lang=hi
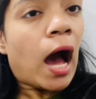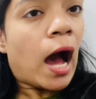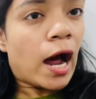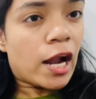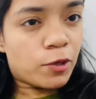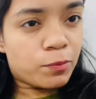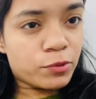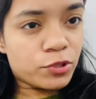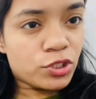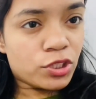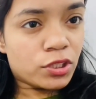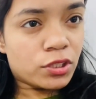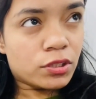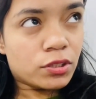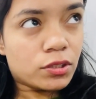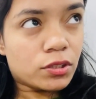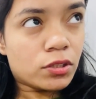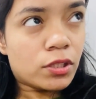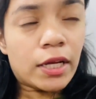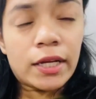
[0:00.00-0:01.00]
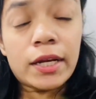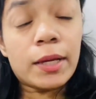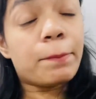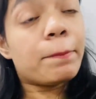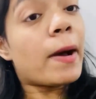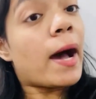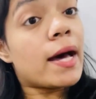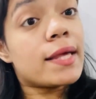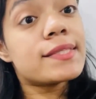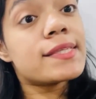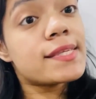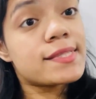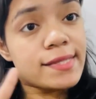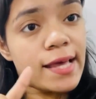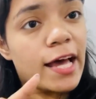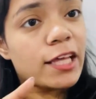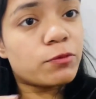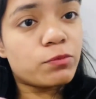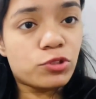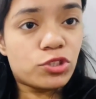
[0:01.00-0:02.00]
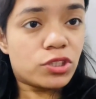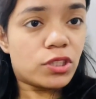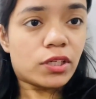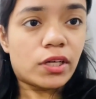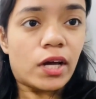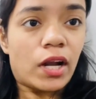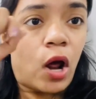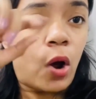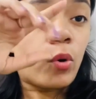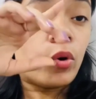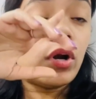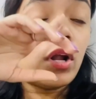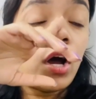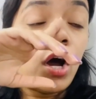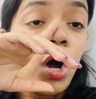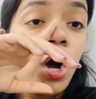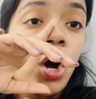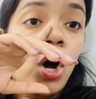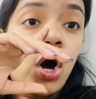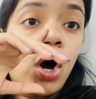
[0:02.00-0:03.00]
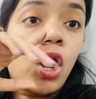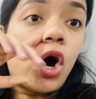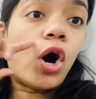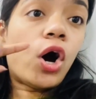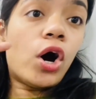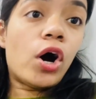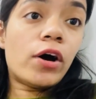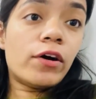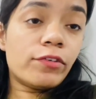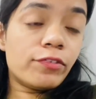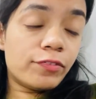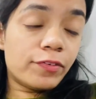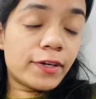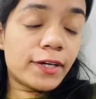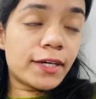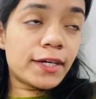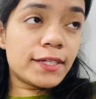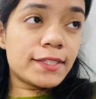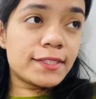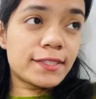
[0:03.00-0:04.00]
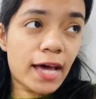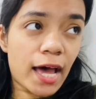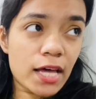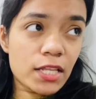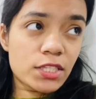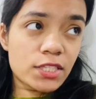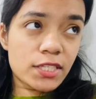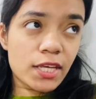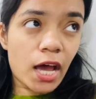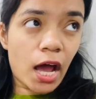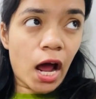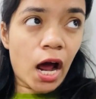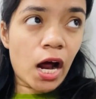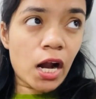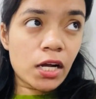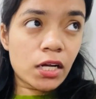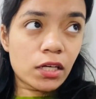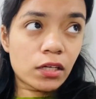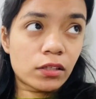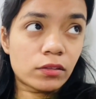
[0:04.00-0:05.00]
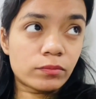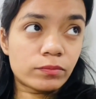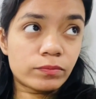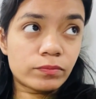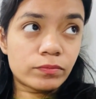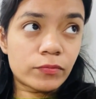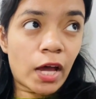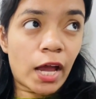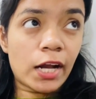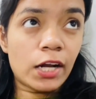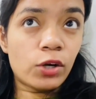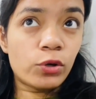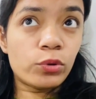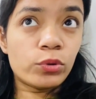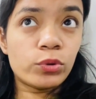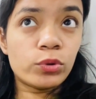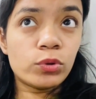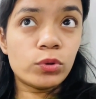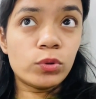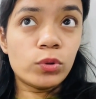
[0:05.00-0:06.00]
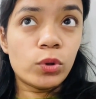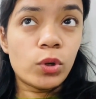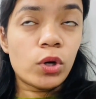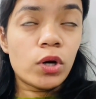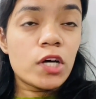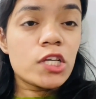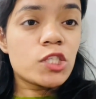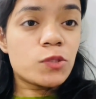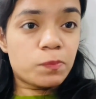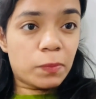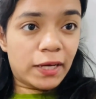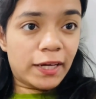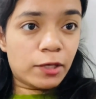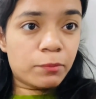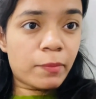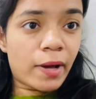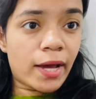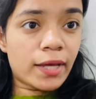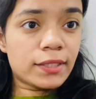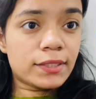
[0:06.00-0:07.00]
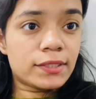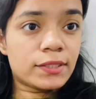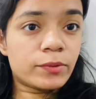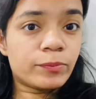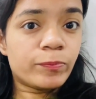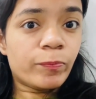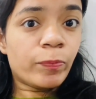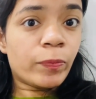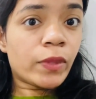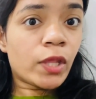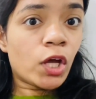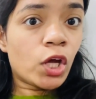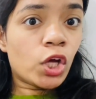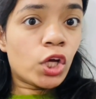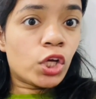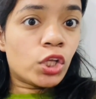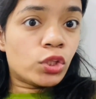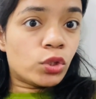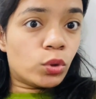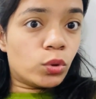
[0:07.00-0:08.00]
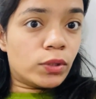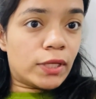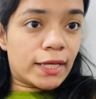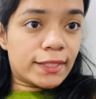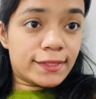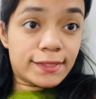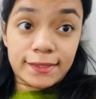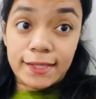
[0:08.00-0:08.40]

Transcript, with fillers: आठ बजे नहीं नहीं पाँच से सात बजे तक अराउंड और फिर सात से आठ आई डू स्पीड मैथ्स तो लेट्स